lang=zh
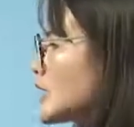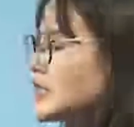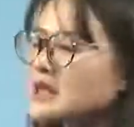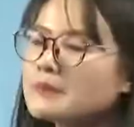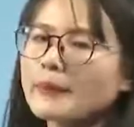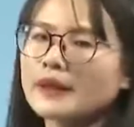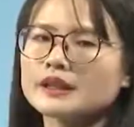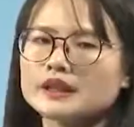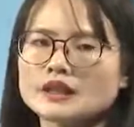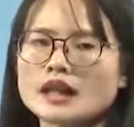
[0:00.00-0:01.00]
基本
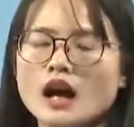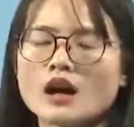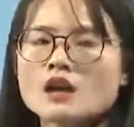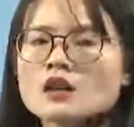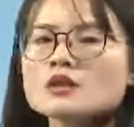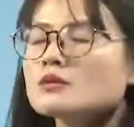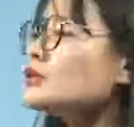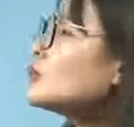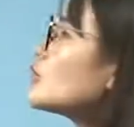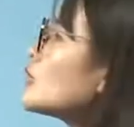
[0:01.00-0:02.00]
一样，是不是
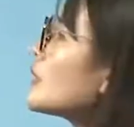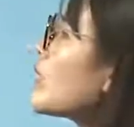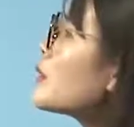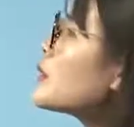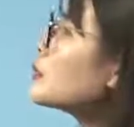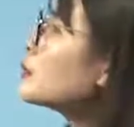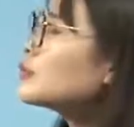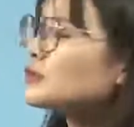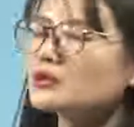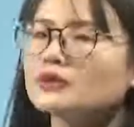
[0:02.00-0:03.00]
就是说它们
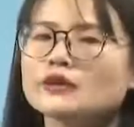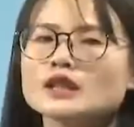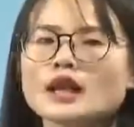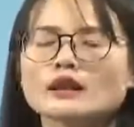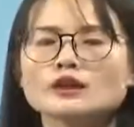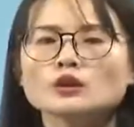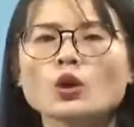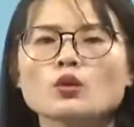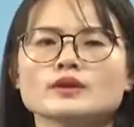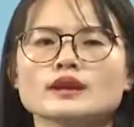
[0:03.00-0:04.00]
布局非常的
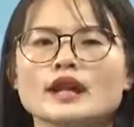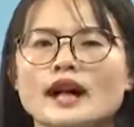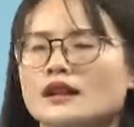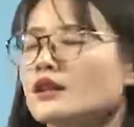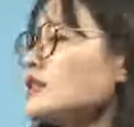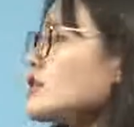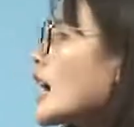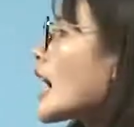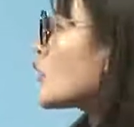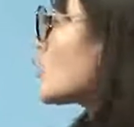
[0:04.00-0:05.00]
统一啊？是啊，